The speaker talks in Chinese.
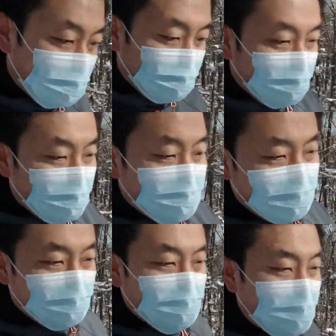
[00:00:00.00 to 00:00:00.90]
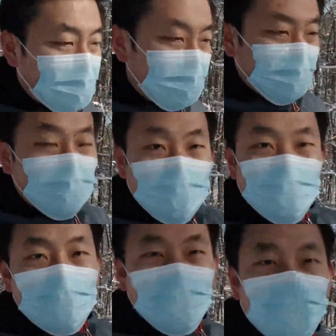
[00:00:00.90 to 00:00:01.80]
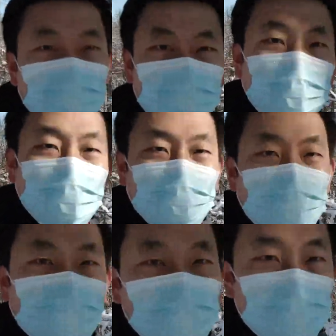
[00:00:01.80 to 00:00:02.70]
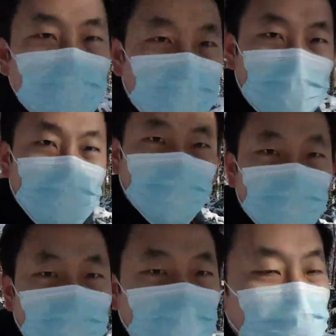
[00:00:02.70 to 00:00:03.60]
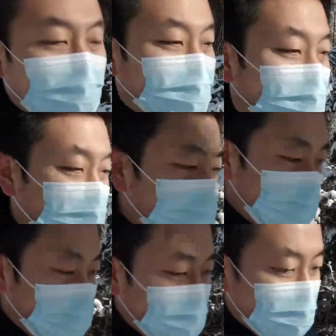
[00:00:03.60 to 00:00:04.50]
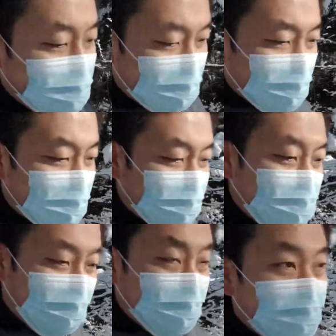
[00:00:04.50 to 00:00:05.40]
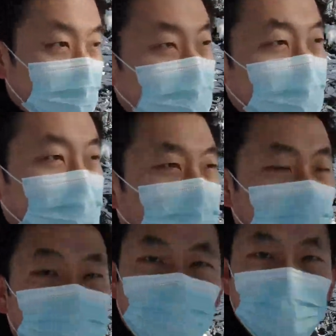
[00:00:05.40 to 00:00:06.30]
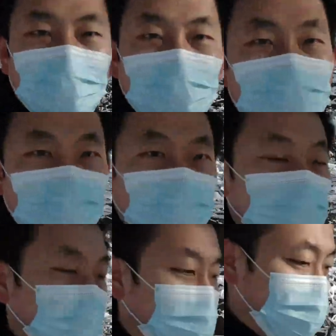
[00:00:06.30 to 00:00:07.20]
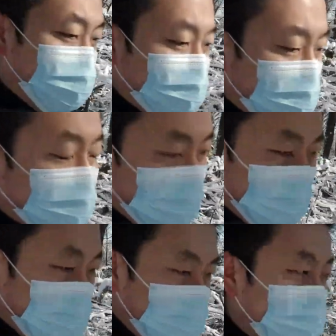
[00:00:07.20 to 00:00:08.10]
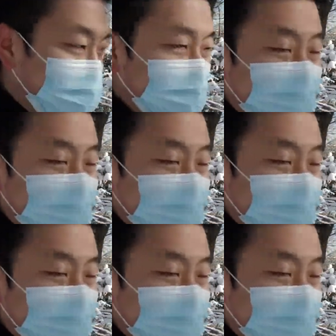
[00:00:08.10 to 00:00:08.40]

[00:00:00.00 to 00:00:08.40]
就是这段时间现在疫情的情况下，这个房子到底是该观望还是该买。我我个人的